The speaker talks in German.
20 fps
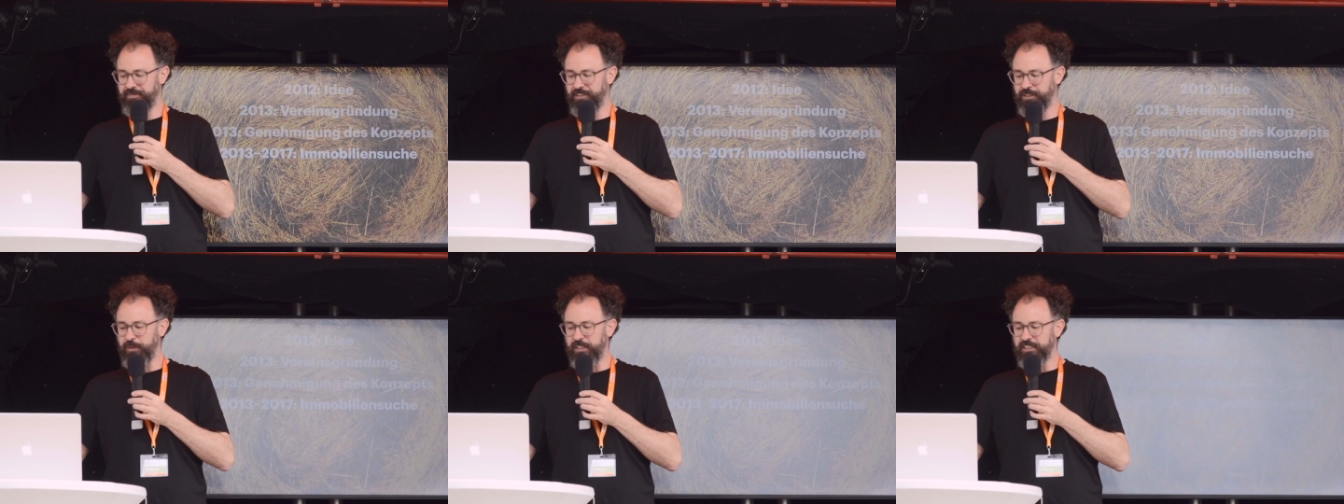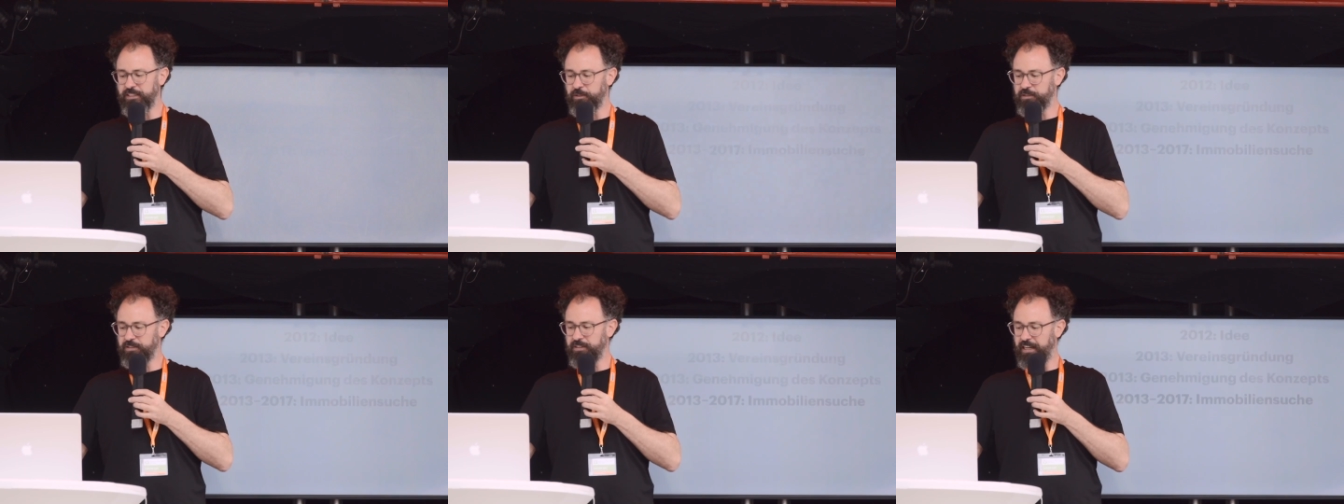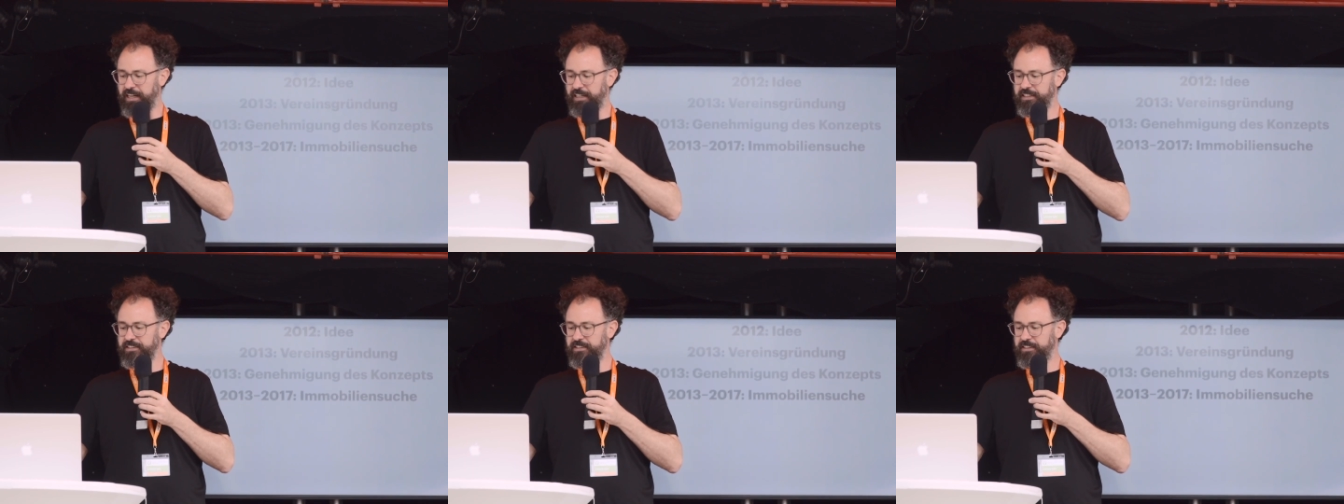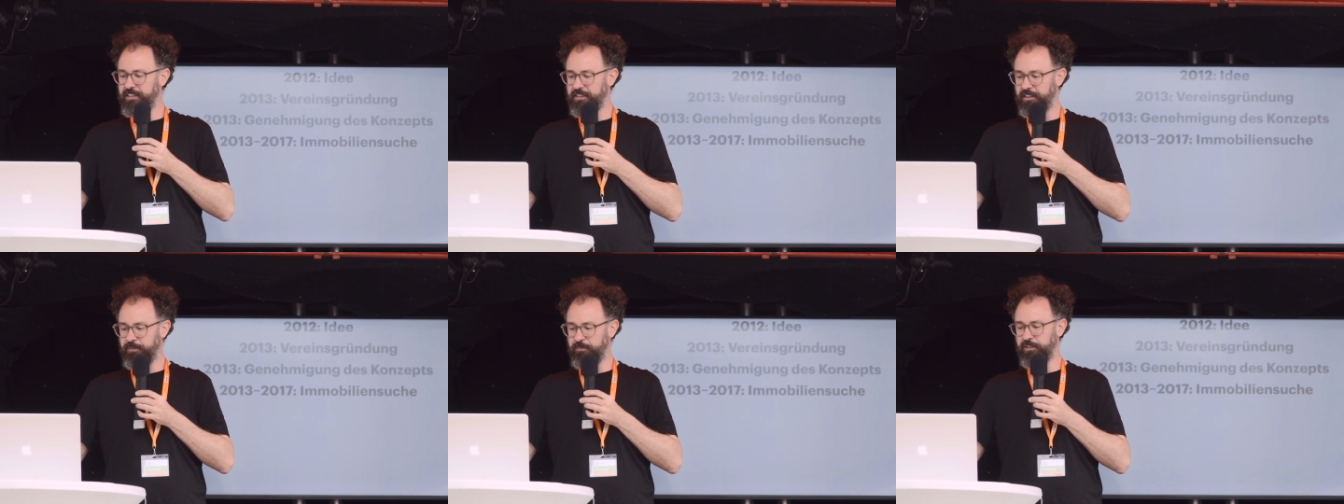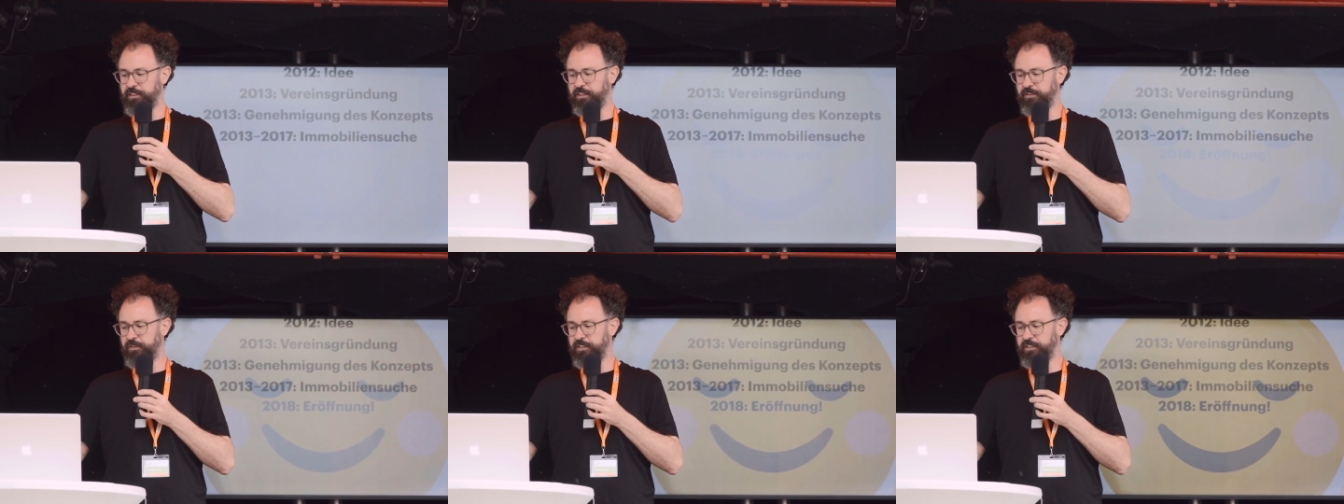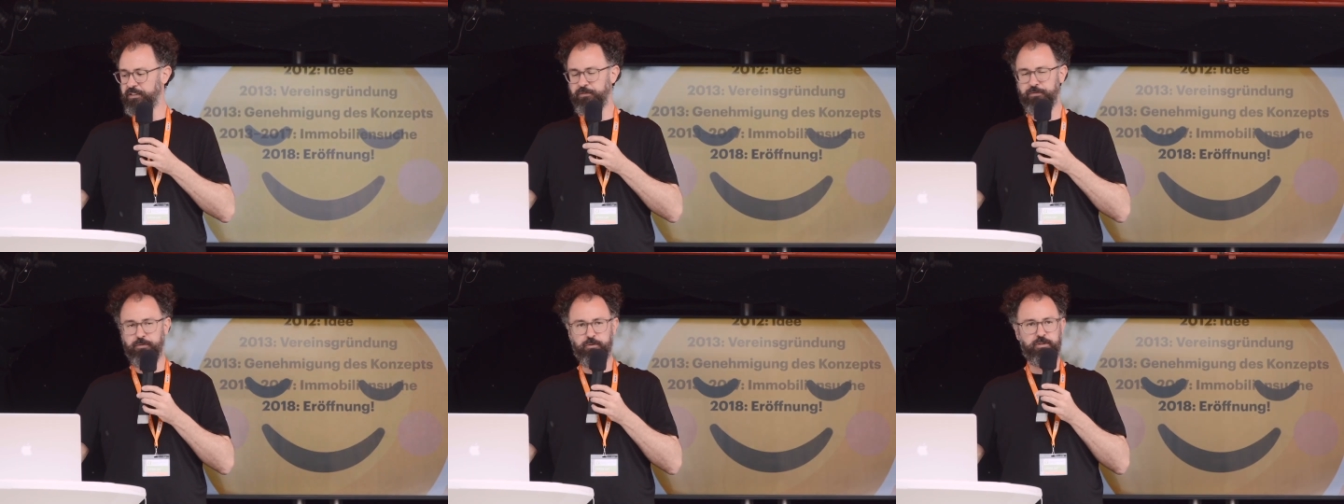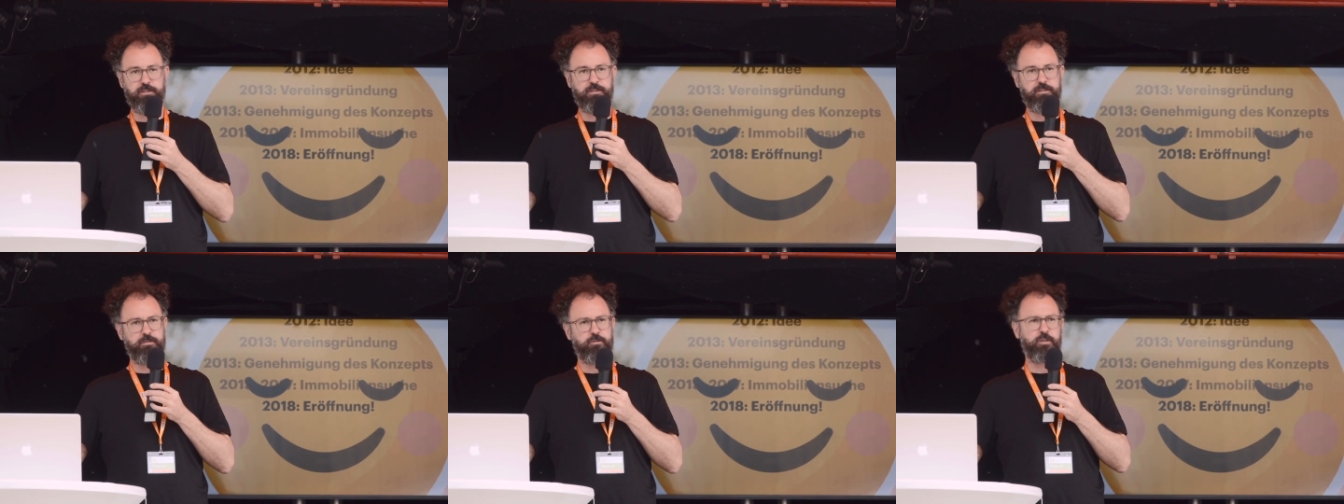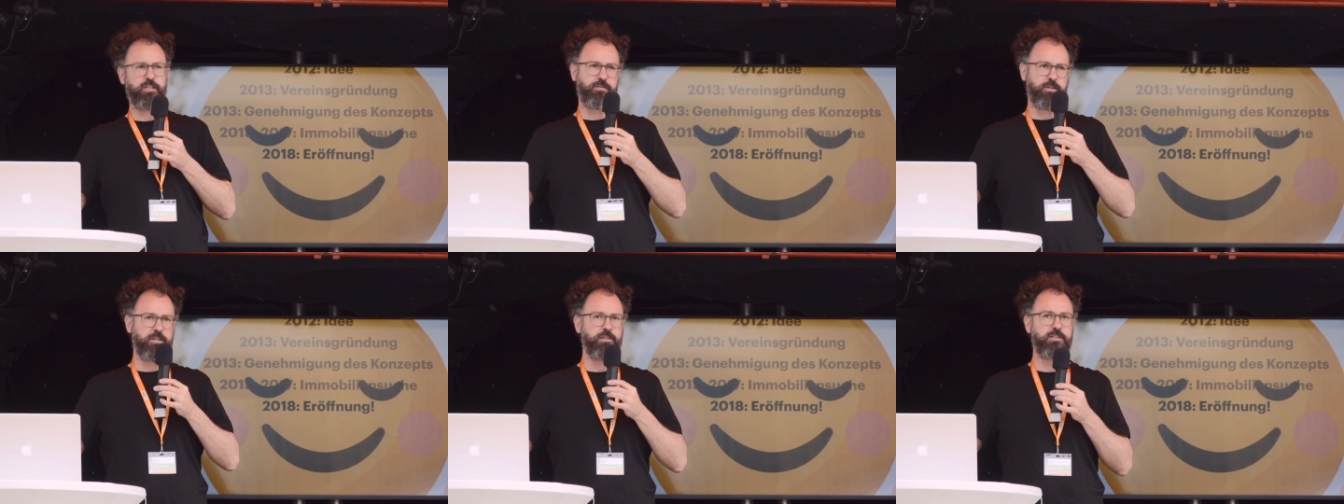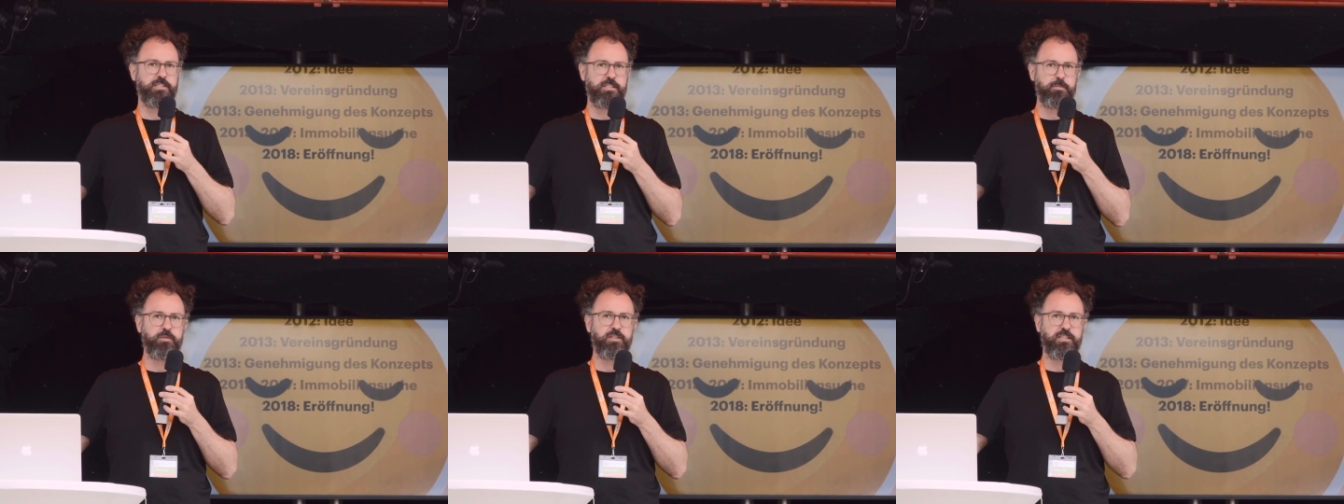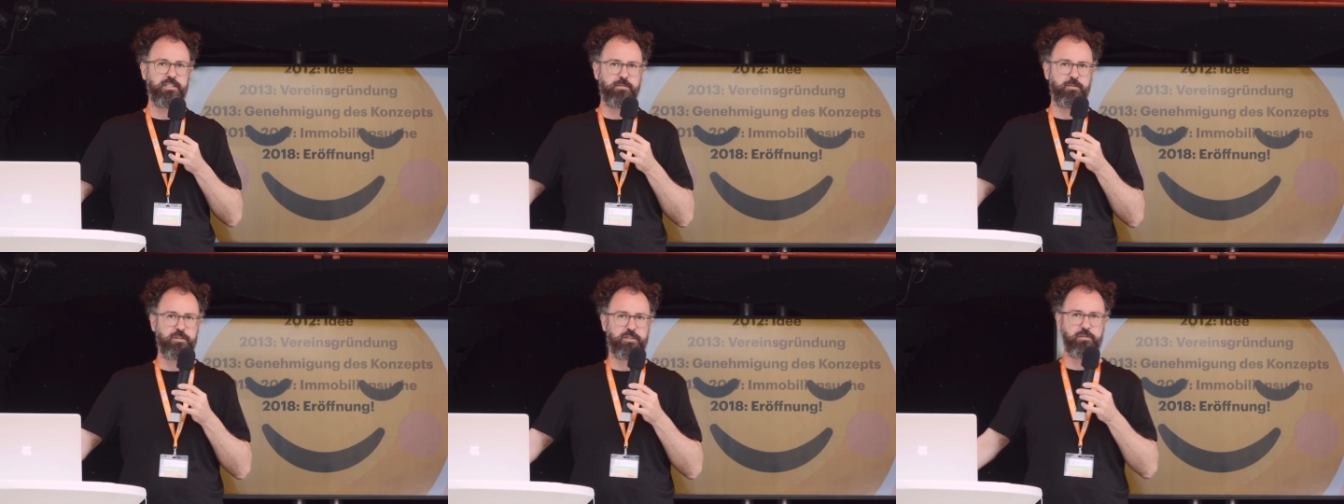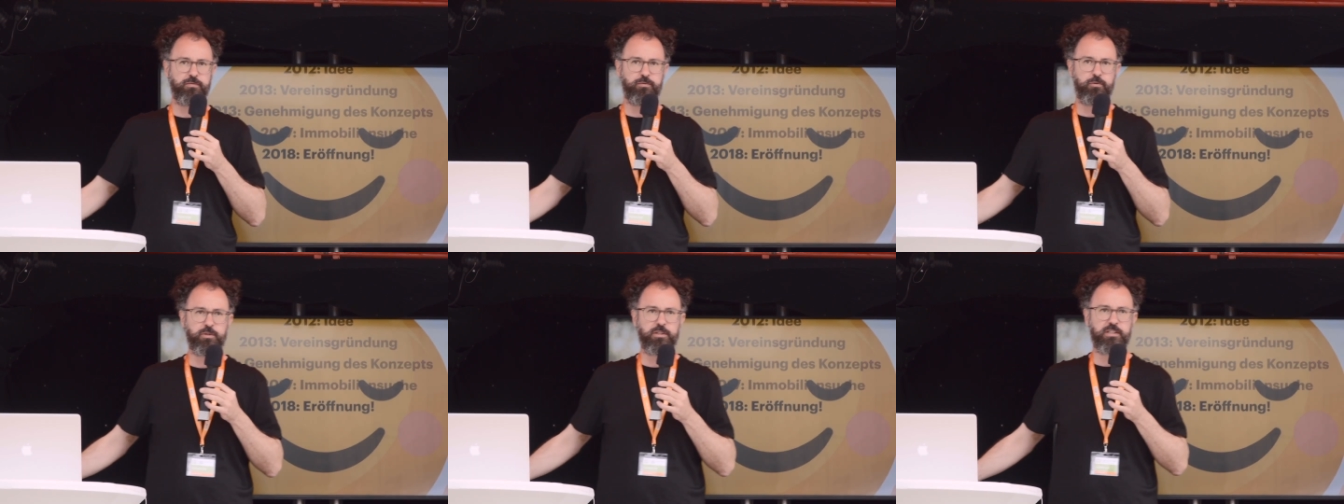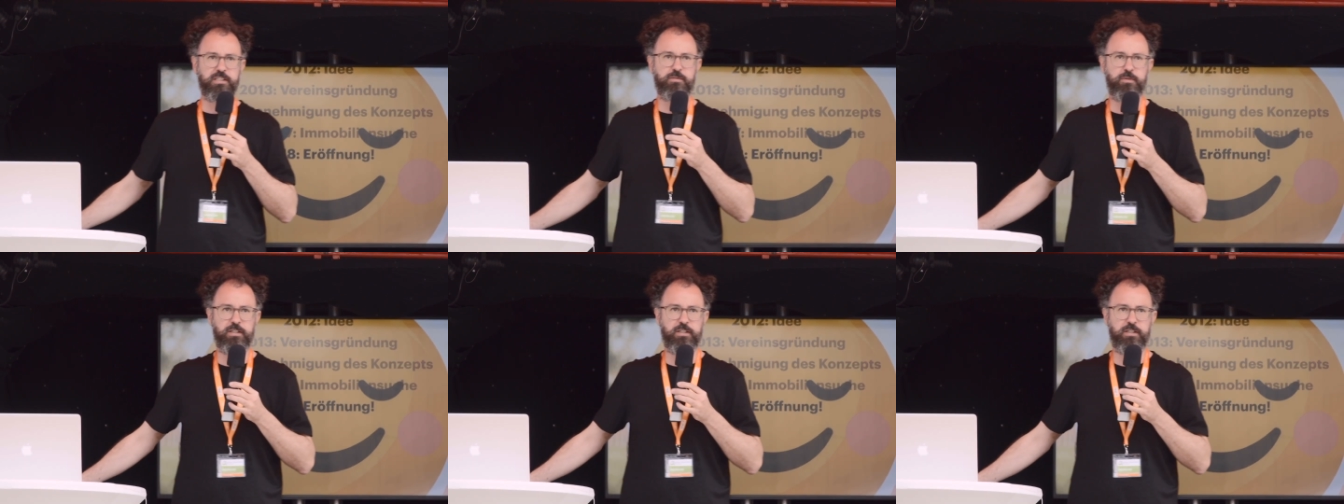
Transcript: 2018 haben wir dann was gefunden, oder 2017 haben wir was gefunden,